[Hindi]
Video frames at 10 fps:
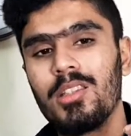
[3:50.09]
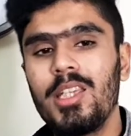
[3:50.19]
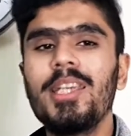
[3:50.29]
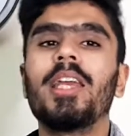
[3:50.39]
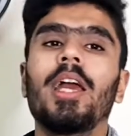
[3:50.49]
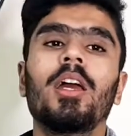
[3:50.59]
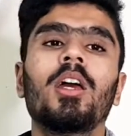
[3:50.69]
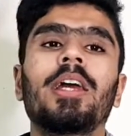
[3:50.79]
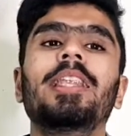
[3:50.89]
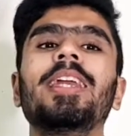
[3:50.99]
ठीक है
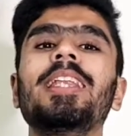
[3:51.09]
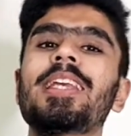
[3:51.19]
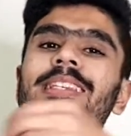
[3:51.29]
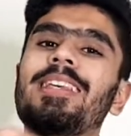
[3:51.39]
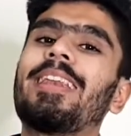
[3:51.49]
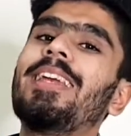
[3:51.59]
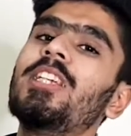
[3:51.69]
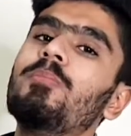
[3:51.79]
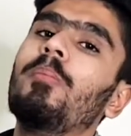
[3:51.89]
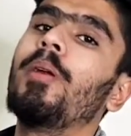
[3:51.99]
लेकिन इस
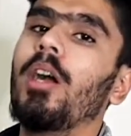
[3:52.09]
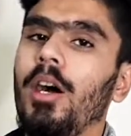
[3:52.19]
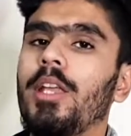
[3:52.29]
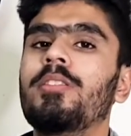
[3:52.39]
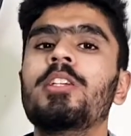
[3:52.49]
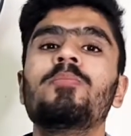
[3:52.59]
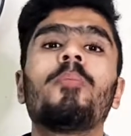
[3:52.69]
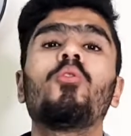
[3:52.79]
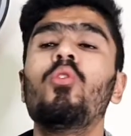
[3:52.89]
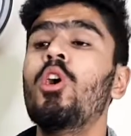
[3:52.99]
रेंज में बेकार है इस रेंज में
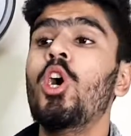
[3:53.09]
आपको